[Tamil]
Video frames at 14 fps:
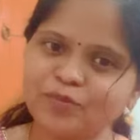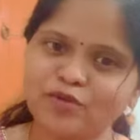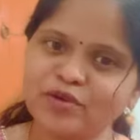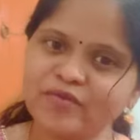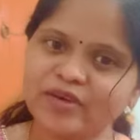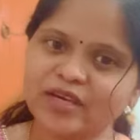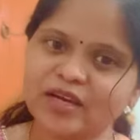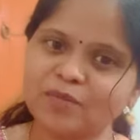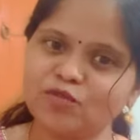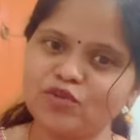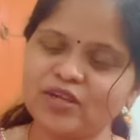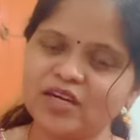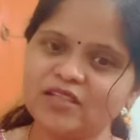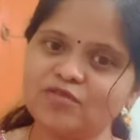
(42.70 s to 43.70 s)
புரிய வைக்க
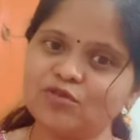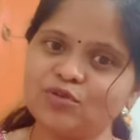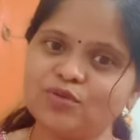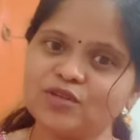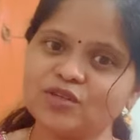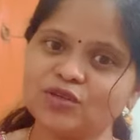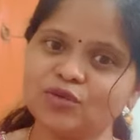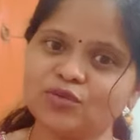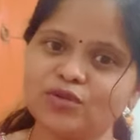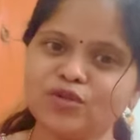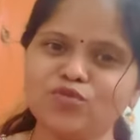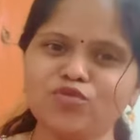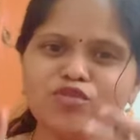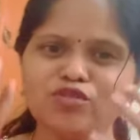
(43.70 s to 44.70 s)
முடியாத ஒரு விஷயத்த கூட
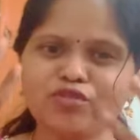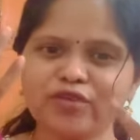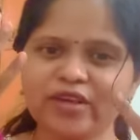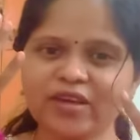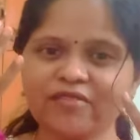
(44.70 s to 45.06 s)
உங்களுடைய